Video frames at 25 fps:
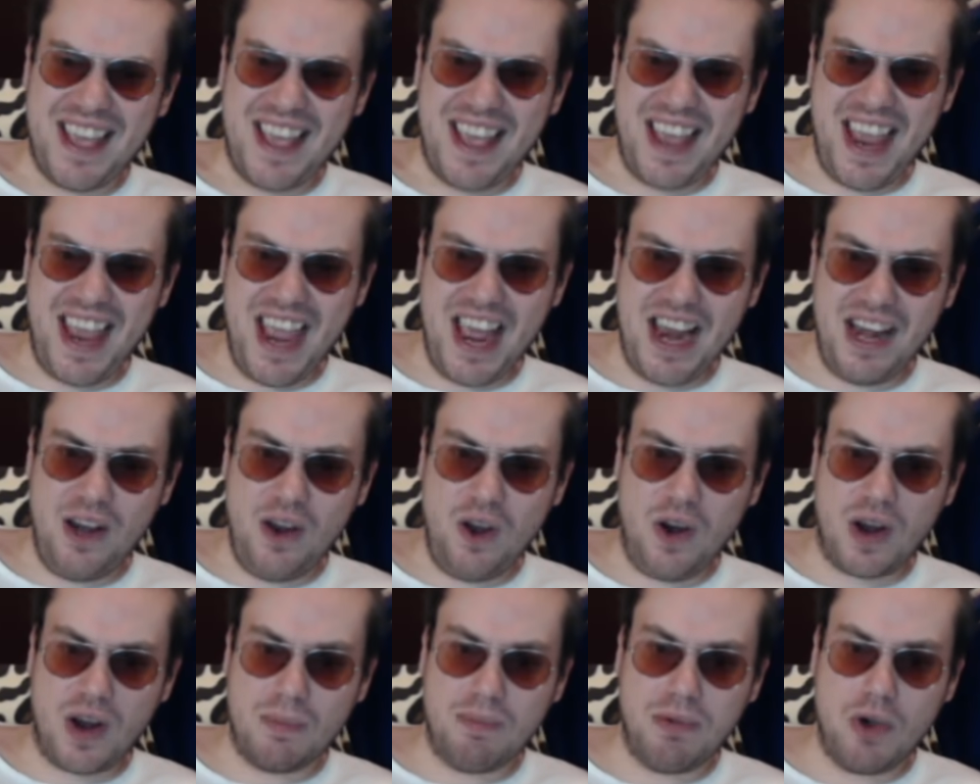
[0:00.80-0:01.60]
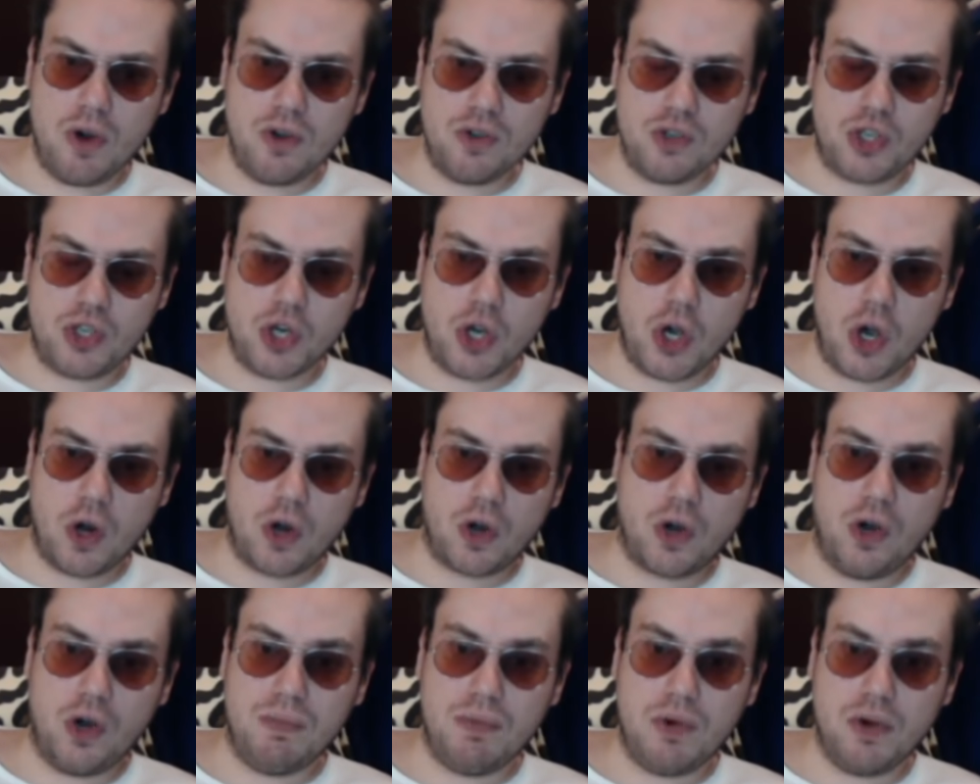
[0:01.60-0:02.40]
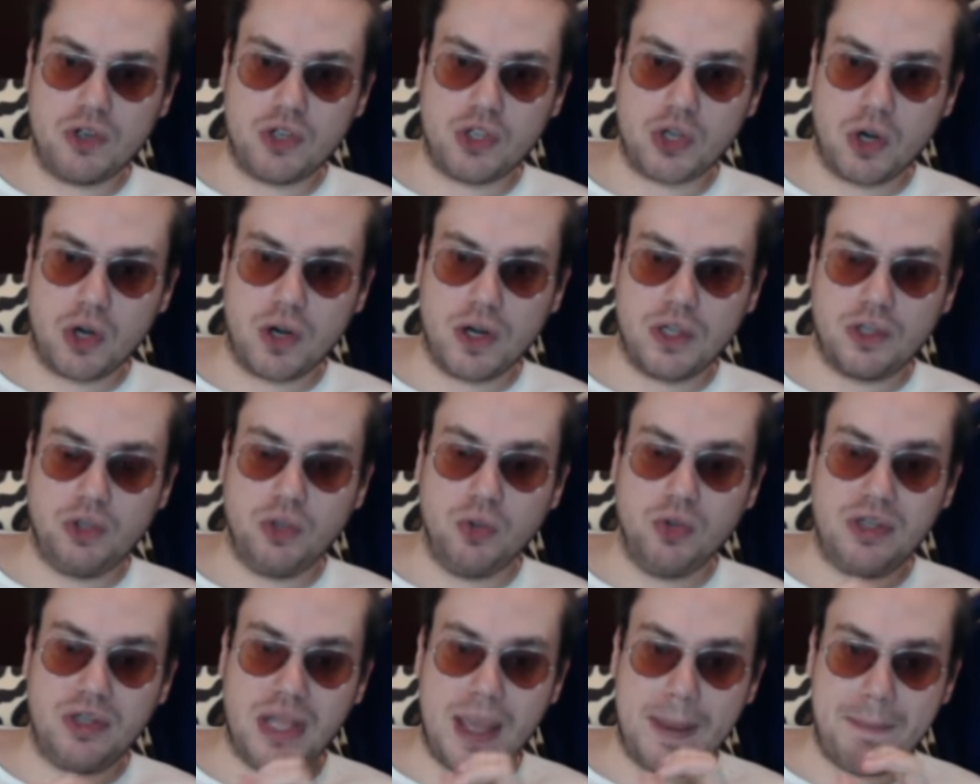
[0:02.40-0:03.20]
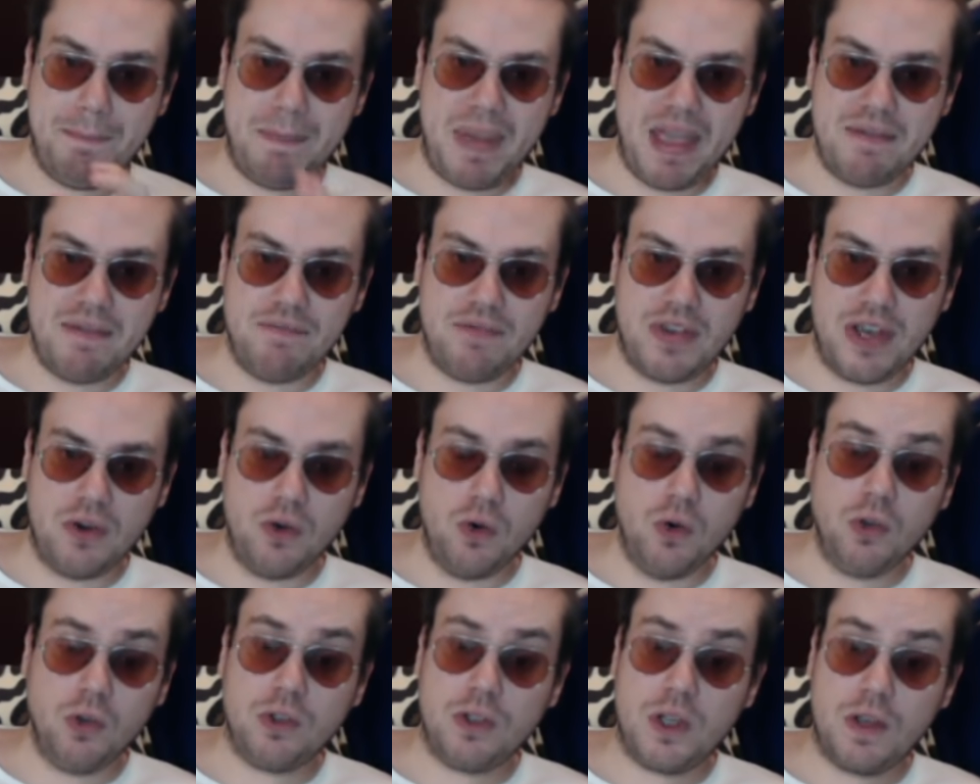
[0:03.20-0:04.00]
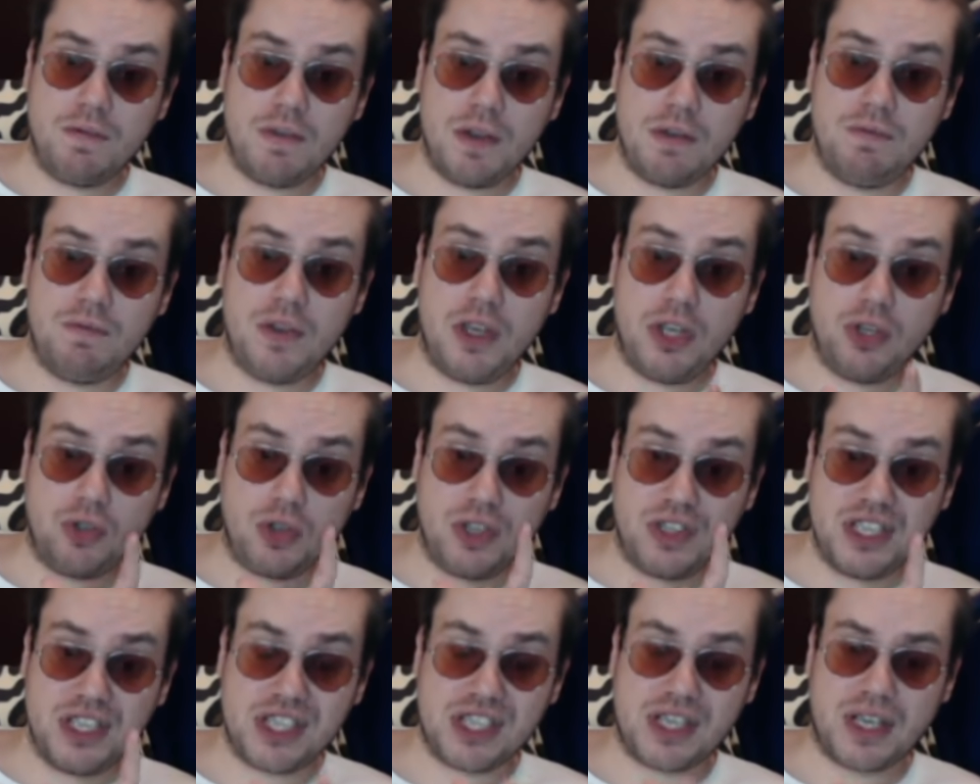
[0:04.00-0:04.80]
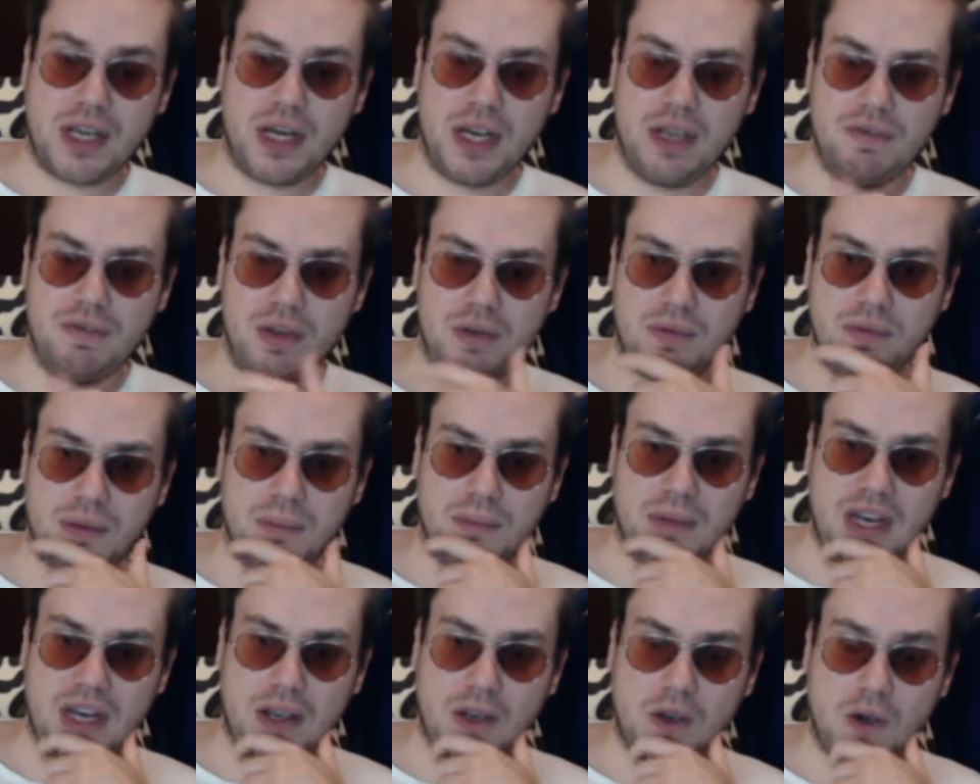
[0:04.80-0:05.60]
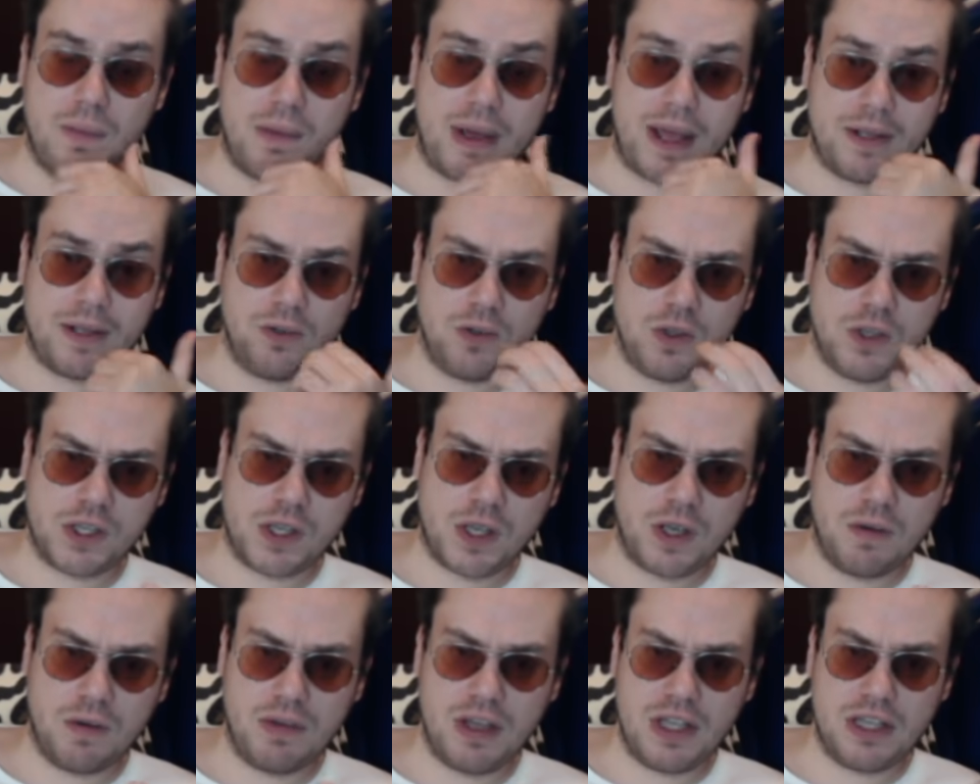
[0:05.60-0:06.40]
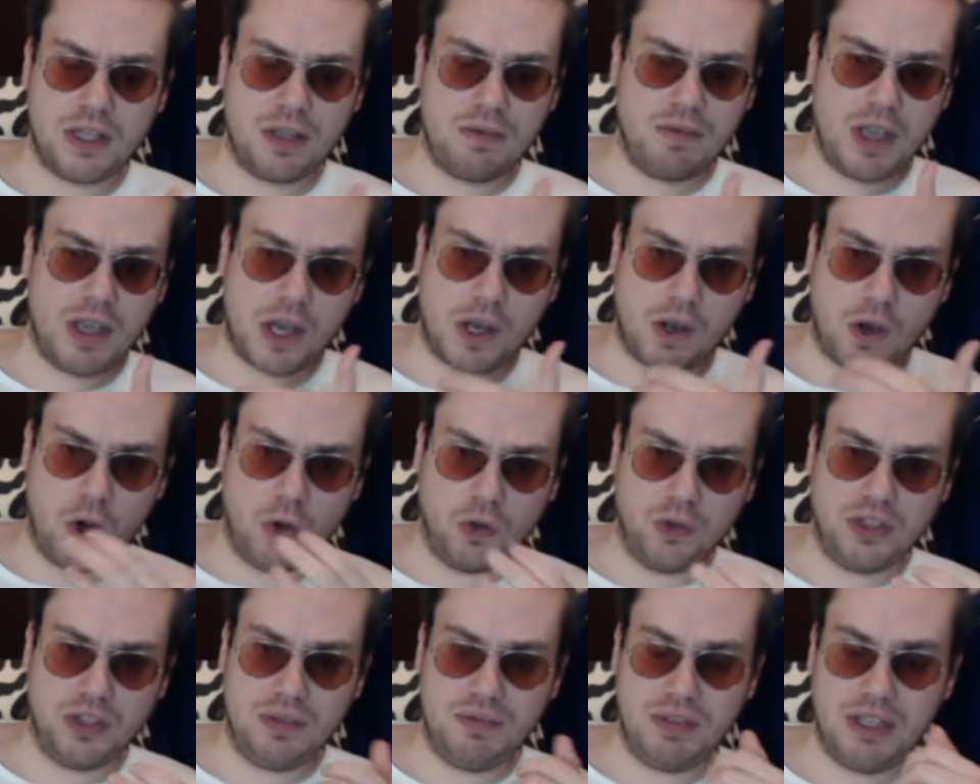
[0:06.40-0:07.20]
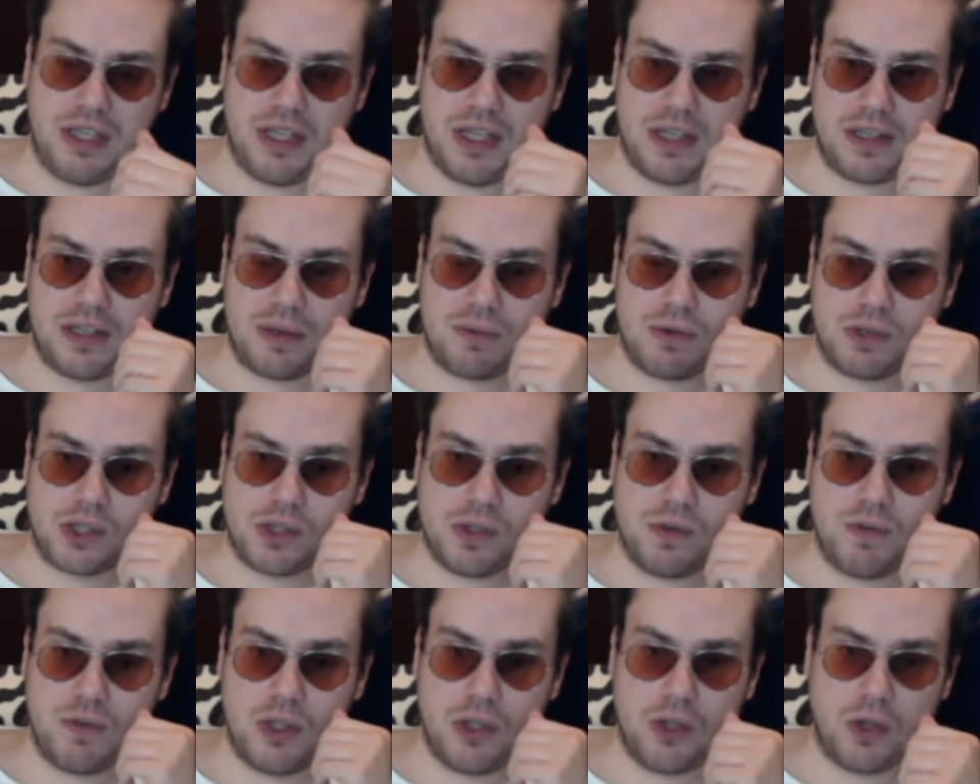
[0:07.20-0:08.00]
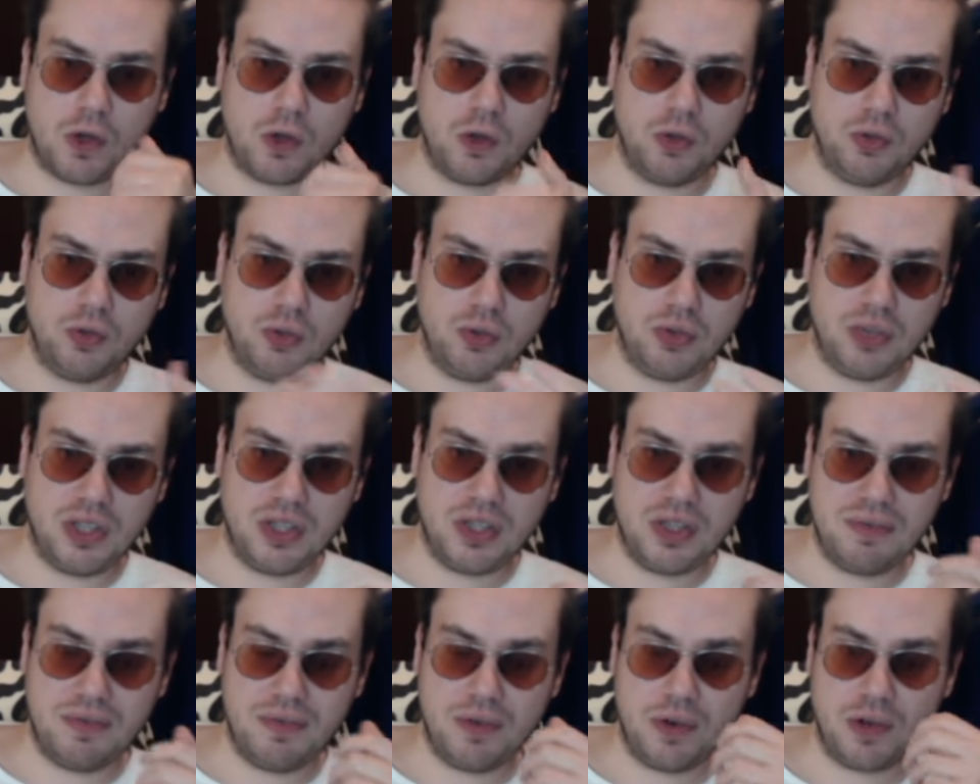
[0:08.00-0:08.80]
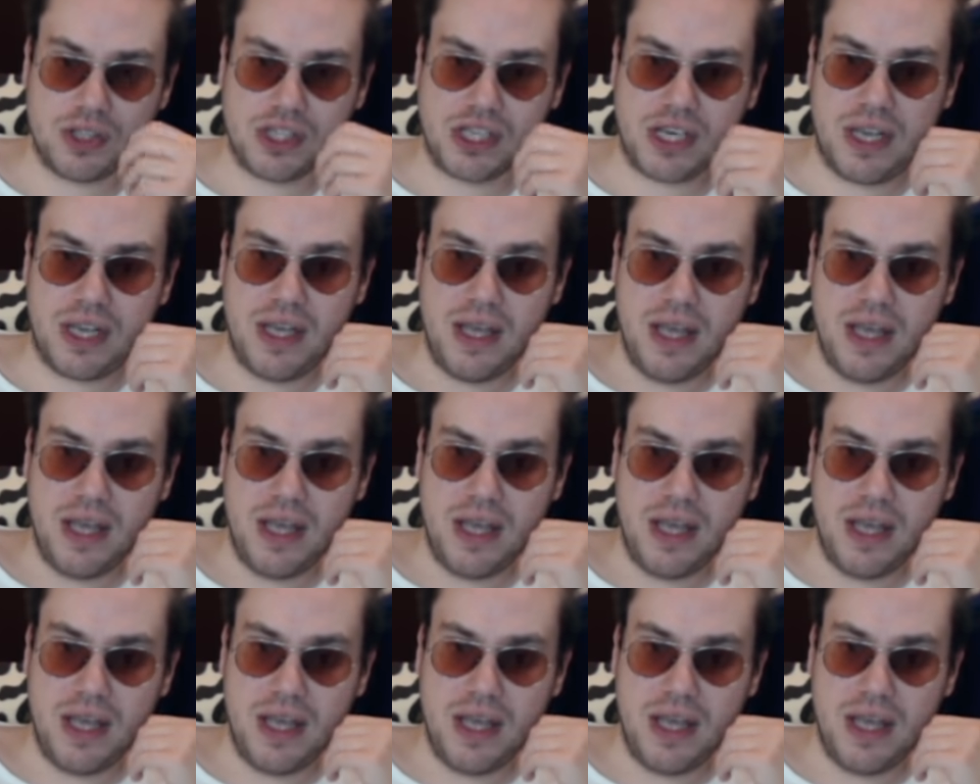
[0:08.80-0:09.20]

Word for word: E allora buongiorno, buongiorno a tutti e benvenuti, vi invito ad iscrivervi, mi raccomando iscrivetevi e condividete questo video con tutti i tifosi